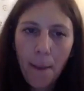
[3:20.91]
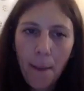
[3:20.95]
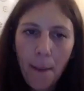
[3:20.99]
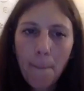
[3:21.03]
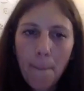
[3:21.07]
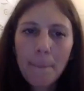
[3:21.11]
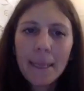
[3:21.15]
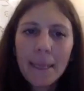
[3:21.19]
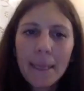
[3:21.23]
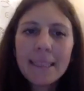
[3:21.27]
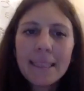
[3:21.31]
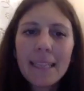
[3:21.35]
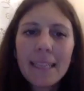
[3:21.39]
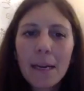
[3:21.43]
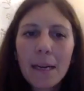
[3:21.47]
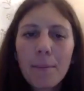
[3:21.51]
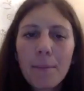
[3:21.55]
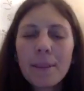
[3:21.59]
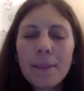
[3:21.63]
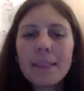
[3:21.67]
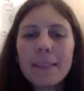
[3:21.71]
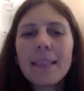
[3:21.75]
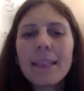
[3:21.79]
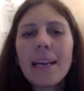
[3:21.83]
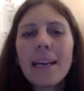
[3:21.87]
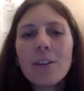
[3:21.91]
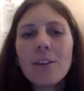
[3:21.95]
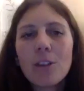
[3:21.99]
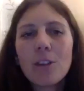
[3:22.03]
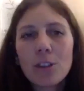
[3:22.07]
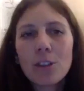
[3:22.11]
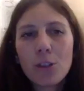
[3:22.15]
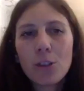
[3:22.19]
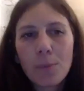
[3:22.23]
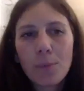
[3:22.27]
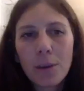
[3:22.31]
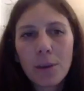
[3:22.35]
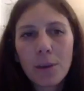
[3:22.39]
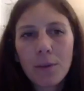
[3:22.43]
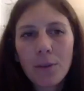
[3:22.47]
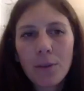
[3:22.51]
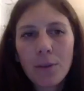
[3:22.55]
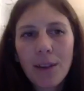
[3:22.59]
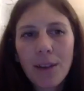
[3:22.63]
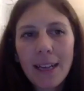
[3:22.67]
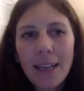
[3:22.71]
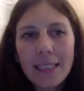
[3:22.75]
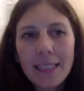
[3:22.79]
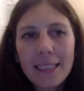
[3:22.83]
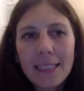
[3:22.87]
mette a repentaglio la
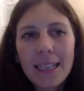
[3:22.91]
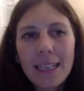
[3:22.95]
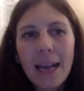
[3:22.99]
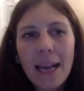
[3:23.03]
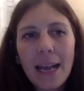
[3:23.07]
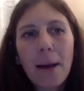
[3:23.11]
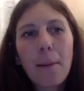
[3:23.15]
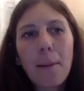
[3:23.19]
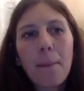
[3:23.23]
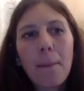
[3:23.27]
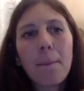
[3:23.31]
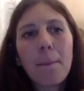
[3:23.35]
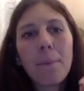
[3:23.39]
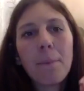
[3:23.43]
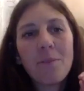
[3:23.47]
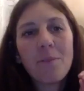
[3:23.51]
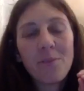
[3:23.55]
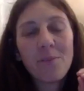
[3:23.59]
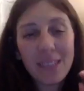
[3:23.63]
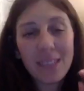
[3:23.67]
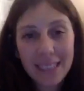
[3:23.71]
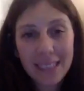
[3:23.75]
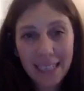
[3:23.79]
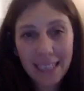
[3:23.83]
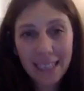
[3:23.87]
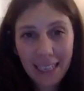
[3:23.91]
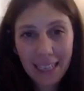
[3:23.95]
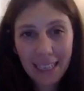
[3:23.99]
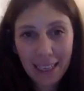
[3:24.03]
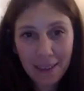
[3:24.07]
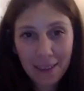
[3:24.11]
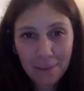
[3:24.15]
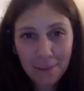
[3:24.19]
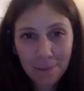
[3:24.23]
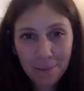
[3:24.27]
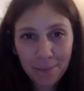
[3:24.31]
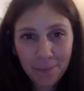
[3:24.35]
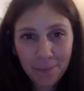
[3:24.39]
sopravvivenza fisica,